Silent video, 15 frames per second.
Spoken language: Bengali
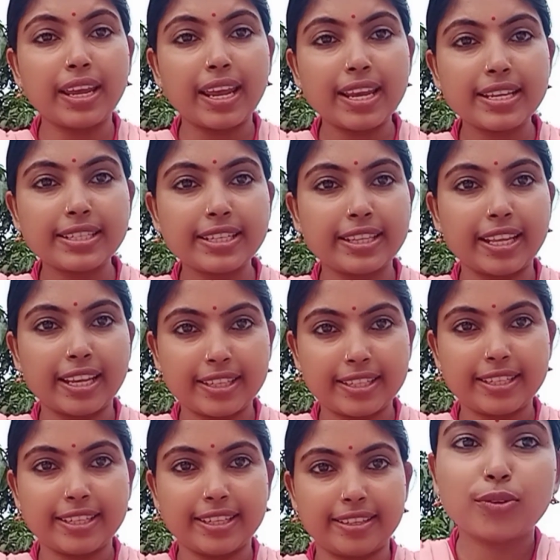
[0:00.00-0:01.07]
এই যে
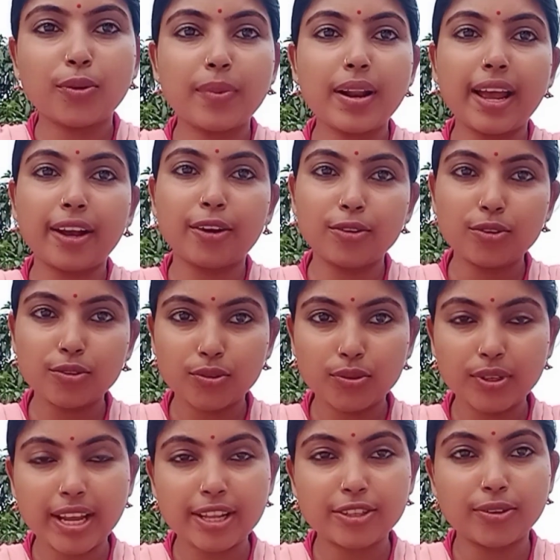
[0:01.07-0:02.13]
দেখছি আমরা এখনো
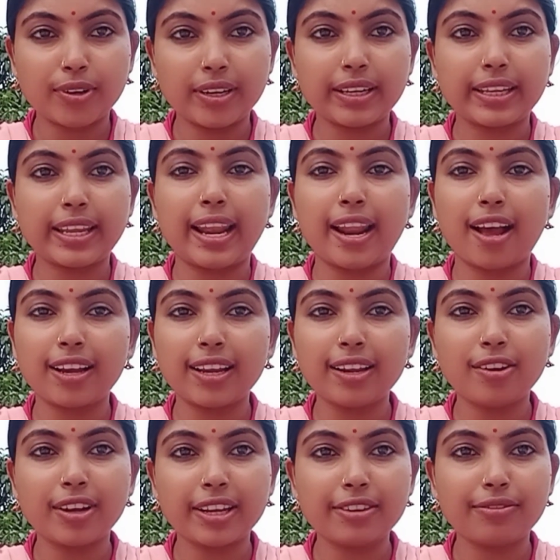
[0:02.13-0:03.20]
জুড়ে আছে অনেকে লাখে
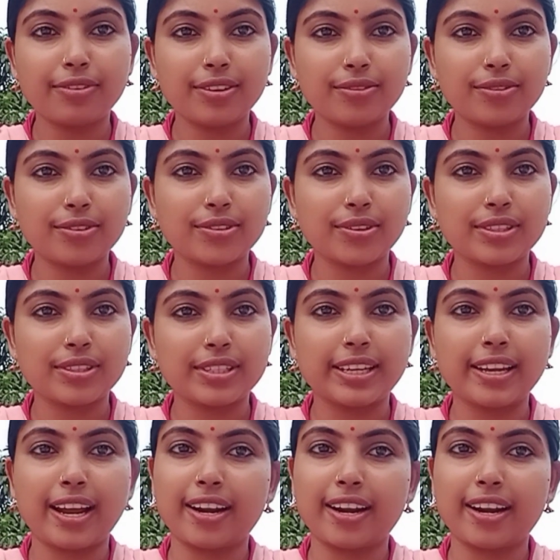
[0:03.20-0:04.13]
লাখে ভিউস হচ্ছে